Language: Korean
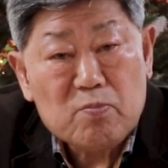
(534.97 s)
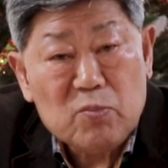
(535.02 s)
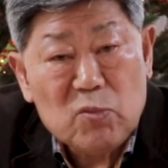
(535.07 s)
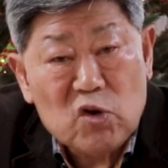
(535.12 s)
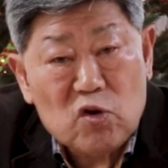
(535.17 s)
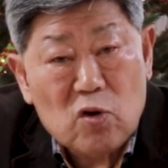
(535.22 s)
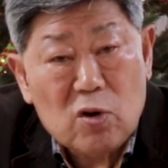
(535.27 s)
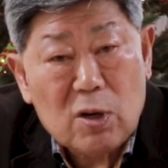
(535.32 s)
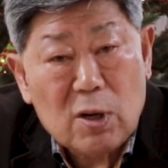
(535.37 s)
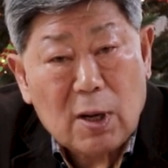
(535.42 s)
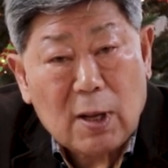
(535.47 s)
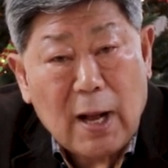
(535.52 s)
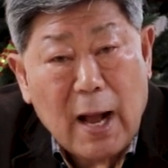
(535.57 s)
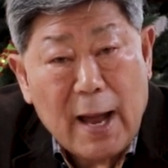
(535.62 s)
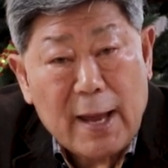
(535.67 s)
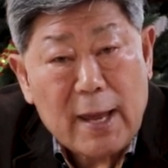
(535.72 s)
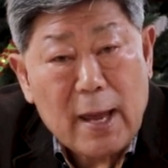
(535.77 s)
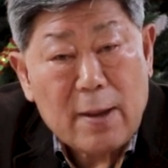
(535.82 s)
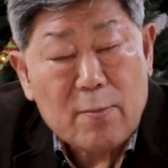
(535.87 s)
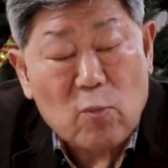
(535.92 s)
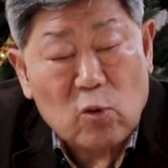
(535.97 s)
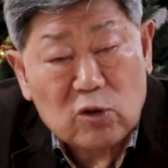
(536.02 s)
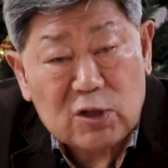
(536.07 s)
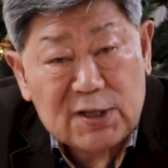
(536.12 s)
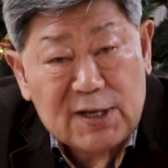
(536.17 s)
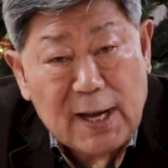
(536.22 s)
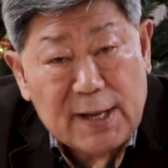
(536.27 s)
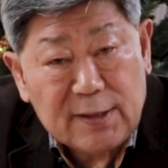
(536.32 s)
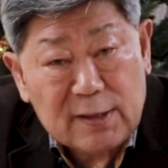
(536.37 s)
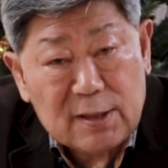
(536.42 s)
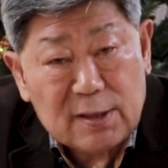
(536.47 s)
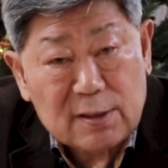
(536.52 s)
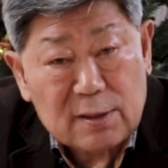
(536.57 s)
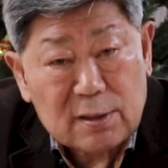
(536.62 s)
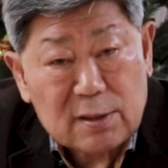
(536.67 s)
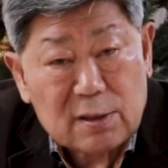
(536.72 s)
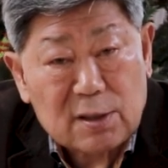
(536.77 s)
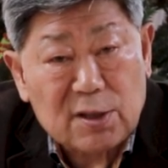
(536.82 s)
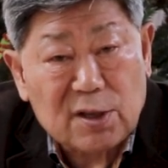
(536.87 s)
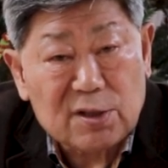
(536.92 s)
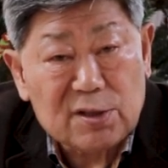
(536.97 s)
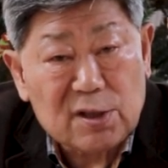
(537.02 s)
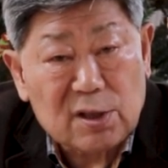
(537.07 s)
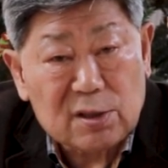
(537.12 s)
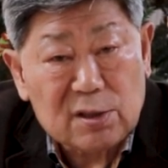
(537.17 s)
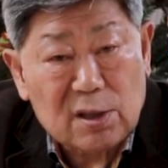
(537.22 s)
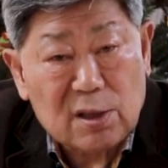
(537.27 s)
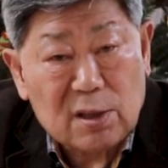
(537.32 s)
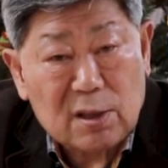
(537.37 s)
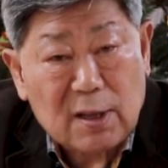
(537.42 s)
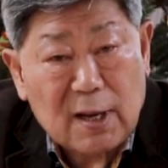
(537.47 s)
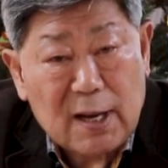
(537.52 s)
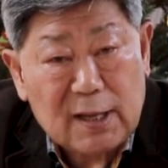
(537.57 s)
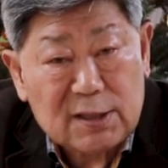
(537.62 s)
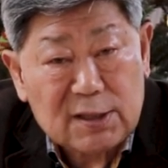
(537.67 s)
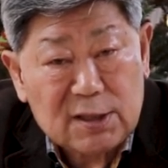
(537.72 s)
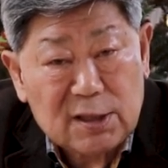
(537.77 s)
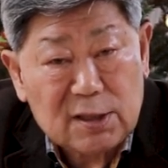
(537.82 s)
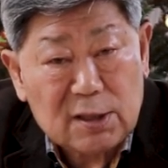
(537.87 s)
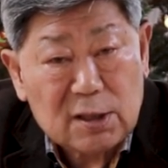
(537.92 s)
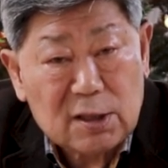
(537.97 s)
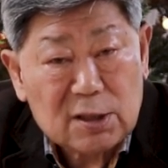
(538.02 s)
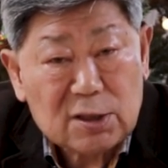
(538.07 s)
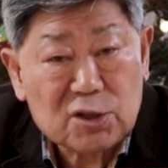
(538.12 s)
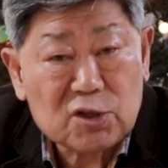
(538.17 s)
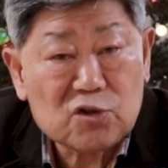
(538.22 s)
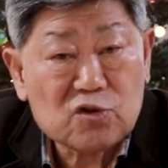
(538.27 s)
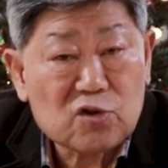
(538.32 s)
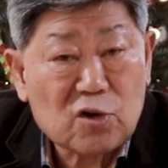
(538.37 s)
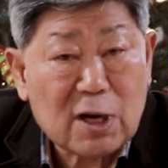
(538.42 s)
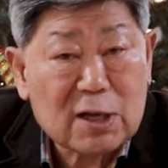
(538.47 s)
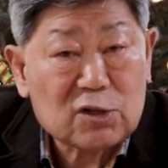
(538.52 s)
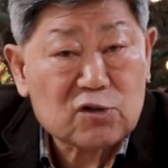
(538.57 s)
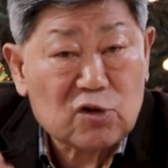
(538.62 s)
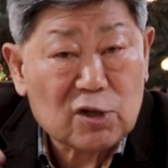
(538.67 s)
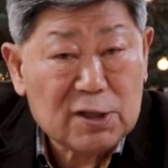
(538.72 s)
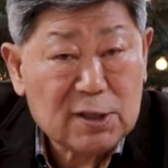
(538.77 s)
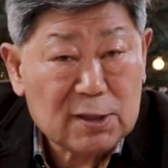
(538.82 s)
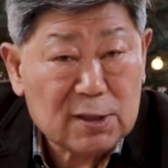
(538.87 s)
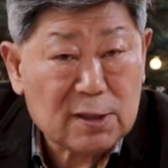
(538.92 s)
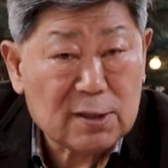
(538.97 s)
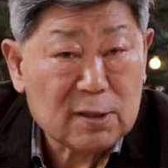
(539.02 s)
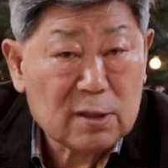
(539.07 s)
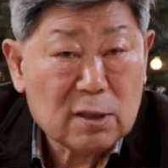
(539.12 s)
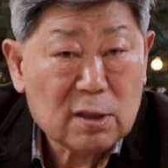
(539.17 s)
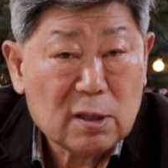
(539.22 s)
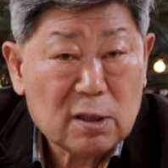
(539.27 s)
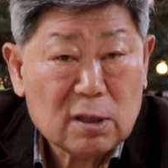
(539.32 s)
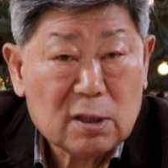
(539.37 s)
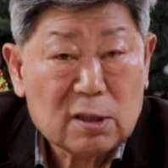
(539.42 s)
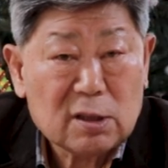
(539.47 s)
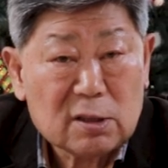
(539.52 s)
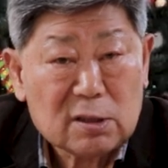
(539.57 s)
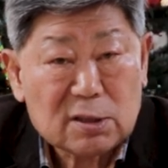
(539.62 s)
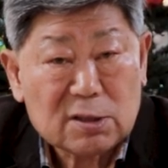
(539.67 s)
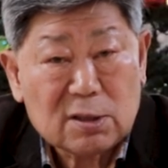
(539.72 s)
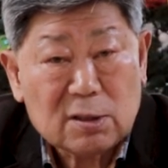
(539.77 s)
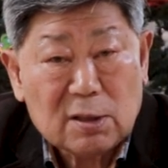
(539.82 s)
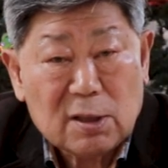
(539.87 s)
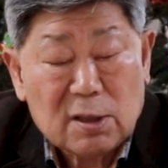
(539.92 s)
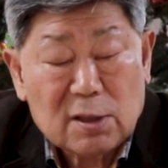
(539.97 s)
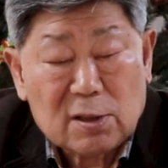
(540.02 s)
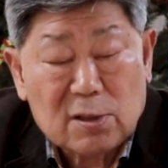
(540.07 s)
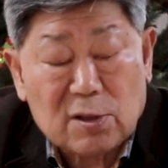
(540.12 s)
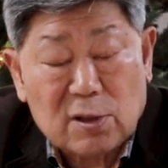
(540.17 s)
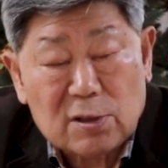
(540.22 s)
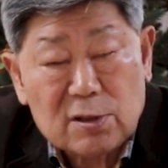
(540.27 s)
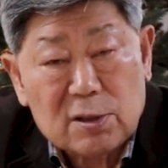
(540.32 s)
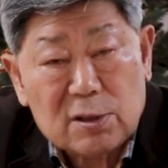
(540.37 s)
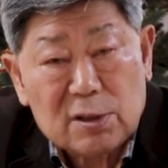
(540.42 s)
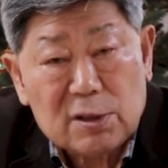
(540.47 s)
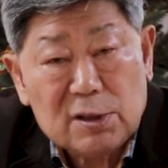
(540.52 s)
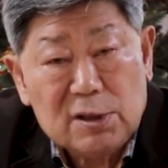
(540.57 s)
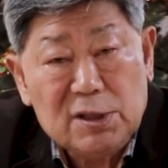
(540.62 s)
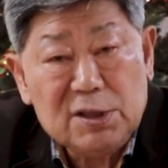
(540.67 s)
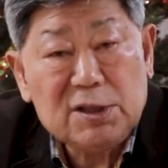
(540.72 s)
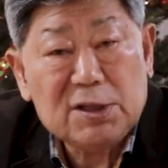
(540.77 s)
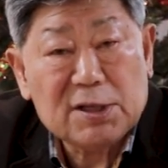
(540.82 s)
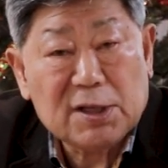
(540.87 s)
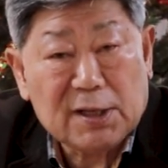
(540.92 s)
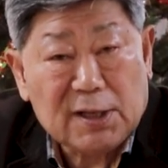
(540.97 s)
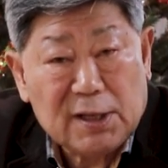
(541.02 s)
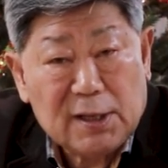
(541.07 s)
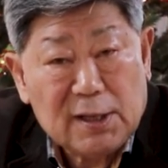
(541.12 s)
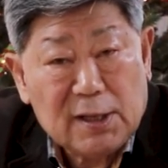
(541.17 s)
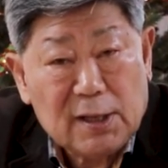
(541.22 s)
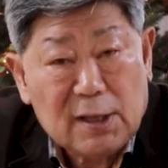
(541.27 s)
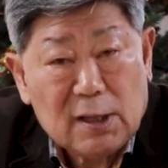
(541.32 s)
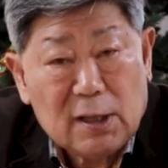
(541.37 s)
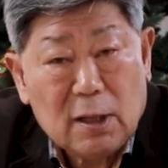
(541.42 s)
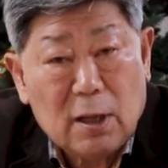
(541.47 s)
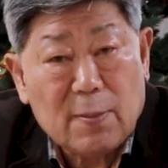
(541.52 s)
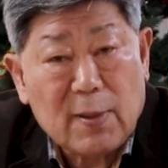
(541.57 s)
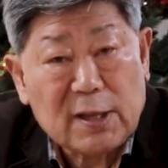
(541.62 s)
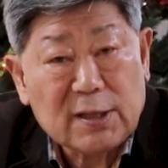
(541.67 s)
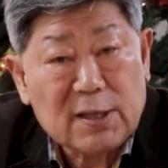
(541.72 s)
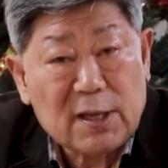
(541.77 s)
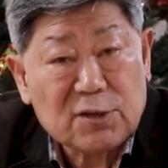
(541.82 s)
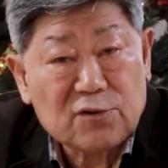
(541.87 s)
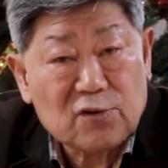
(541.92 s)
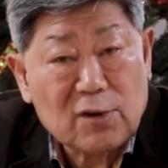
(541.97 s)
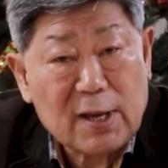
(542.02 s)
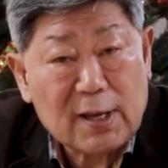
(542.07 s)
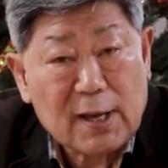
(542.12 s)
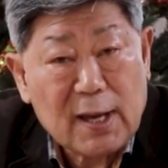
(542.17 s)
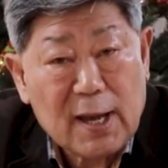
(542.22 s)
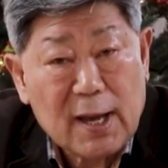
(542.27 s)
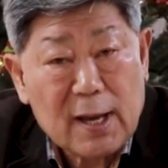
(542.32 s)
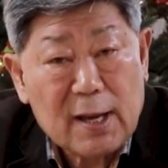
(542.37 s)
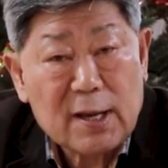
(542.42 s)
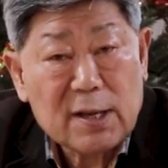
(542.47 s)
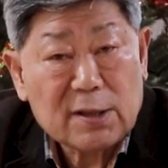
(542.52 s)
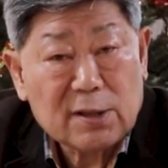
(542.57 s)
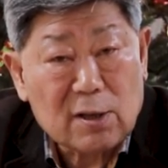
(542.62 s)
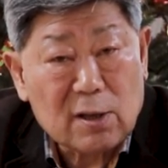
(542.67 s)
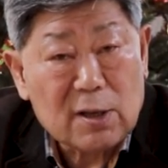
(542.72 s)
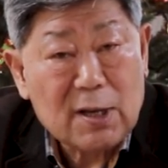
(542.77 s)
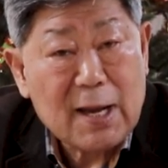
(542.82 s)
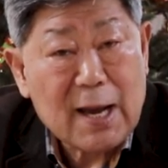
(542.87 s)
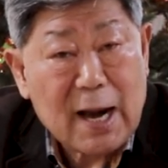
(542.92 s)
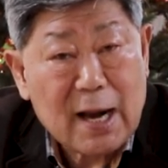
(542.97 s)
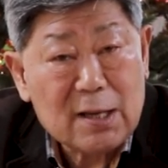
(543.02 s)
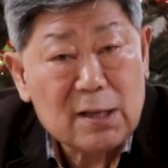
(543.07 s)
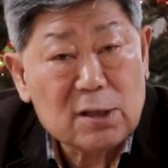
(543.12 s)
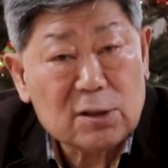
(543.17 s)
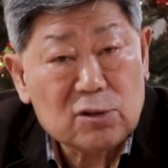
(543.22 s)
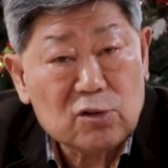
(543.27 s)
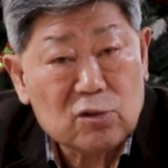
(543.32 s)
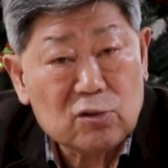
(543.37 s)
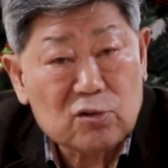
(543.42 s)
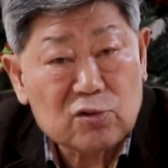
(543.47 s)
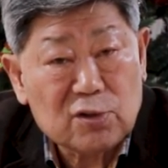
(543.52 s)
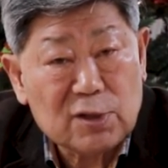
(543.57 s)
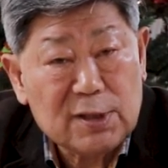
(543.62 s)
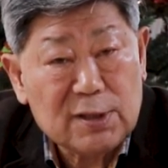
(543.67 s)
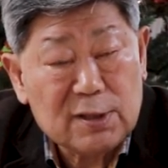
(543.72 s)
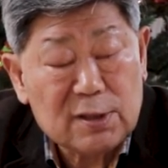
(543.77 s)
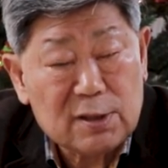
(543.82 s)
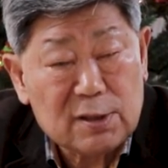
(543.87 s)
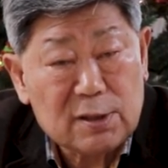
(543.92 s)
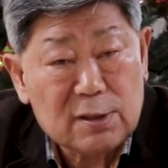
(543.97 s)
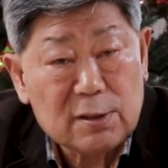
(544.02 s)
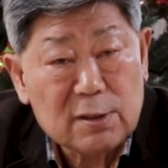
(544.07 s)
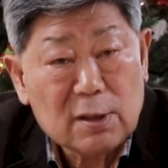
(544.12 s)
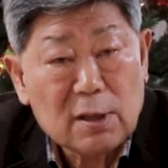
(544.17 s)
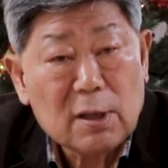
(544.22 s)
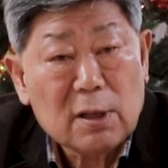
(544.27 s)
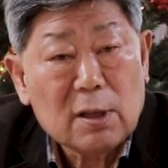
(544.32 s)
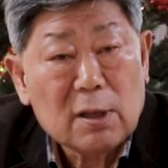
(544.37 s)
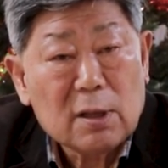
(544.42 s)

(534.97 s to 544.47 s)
법률가에 못지않는 그런 영역까지 진출할 수 있는 그런 인식이 일반 대중에게 널리 알려줄 수 있는